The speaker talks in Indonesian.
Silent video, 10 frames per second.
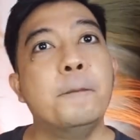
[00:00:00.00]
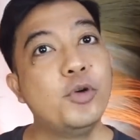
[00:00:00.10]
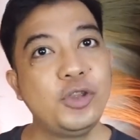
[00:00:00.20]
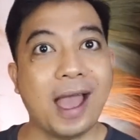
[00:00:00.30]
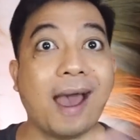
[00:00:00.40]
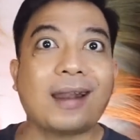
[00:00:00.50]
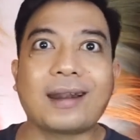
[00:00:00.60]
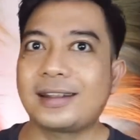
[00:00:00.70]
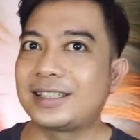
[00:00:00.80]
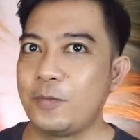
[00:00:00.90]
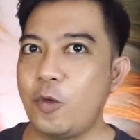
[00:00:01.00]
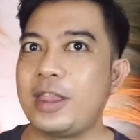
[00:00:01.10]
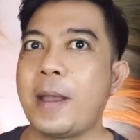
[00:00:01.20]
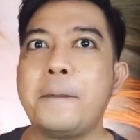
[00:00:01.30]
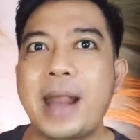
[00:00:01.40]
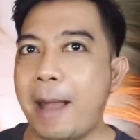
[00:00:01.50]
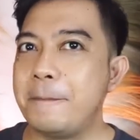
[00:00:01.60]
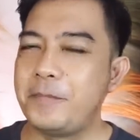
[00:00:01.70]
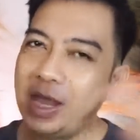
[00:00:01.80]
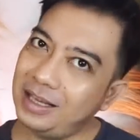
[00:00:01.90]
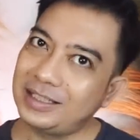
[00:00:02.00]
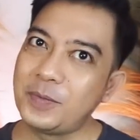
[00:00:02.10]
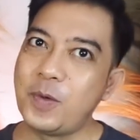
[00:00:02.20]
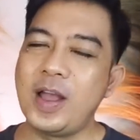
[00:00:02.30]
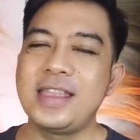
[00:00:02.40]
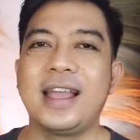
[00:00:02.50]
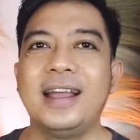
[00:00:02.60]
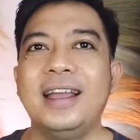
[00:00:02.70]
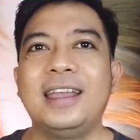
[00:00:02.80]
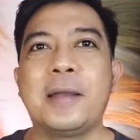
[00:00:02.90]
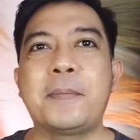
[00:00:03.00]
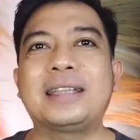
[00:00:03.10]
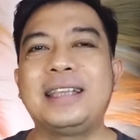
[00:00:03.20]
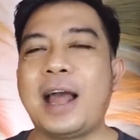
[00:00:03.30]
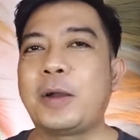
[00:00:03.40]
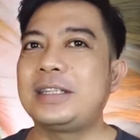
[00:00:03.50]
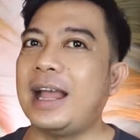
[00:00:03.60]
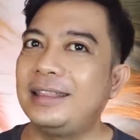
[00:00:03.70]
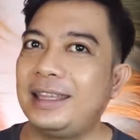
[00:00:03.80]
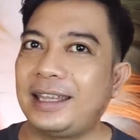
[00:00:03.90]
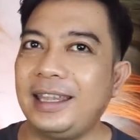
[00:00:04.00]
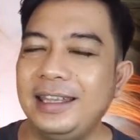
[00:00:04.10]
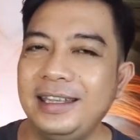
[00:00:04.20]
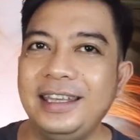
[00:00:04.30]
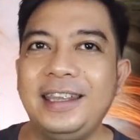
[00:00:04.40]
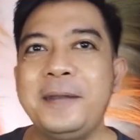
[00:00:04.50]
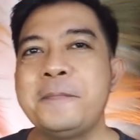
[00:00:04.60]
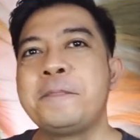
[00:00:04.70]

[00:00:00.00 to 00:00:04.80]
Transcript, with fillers: buyar semuanya brabe semuanya yang pasti lagu cantik ini